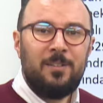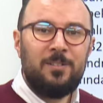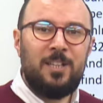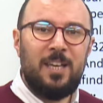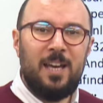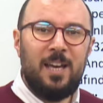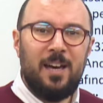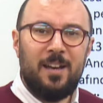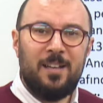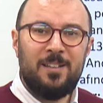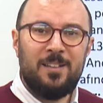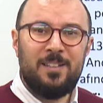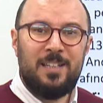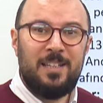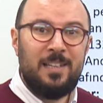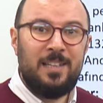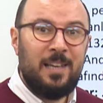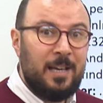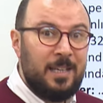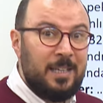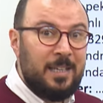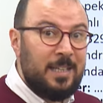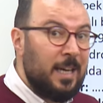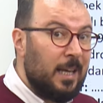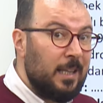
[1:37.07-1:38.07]
diğer
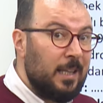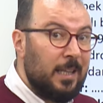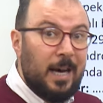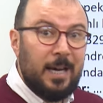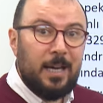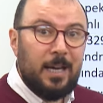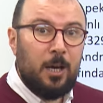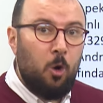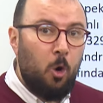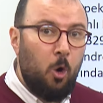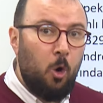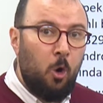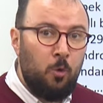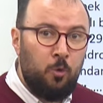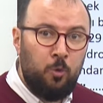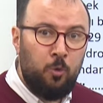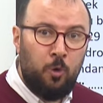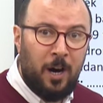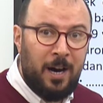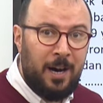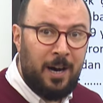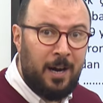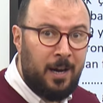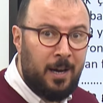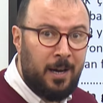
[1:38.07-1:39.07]
adıyla Yalak
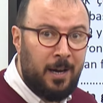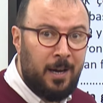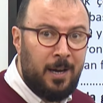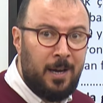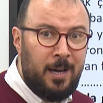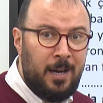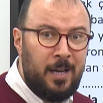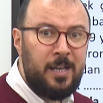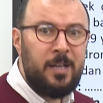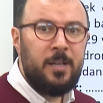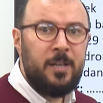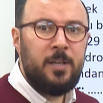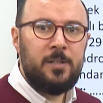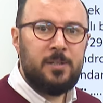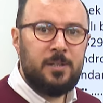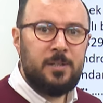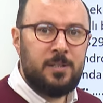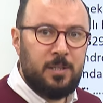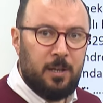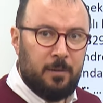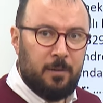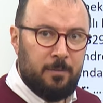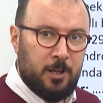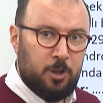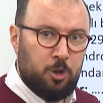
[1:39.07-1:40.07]
Ova
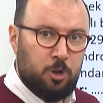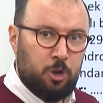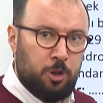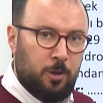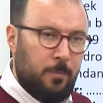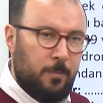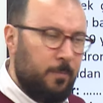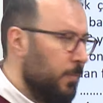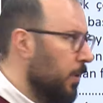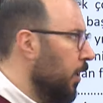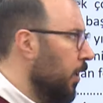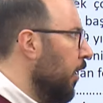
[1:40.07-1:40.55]
Savaşı.